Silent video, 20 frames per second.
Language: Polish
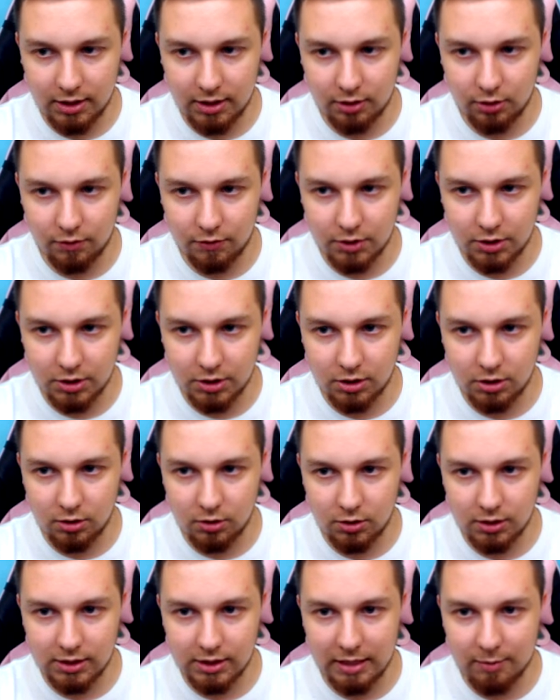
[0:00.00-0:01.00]
ja to
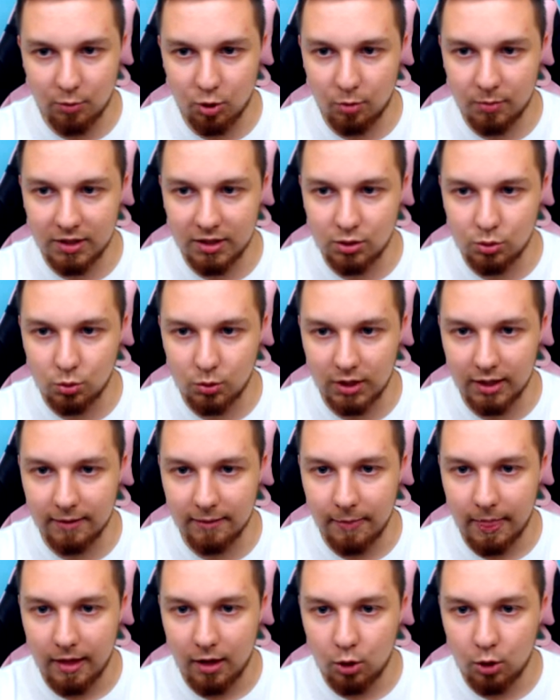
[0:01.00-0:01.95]
wszystko zjem, obiecuję.